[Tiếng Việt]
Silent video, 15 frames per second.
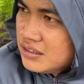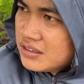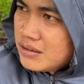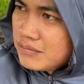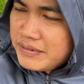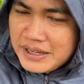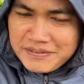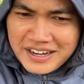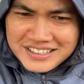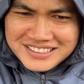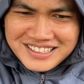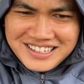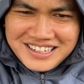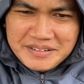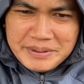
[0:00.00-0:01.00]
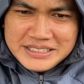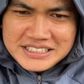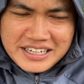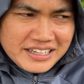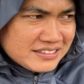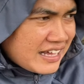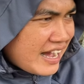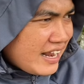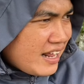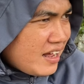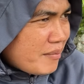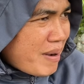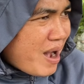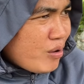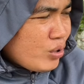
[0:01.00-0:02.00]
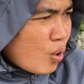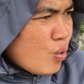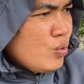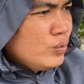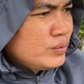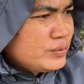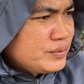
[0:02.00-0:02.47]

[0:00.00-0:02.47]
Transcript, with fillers: còn về phần à, bây giờ hiện tại là bão lũ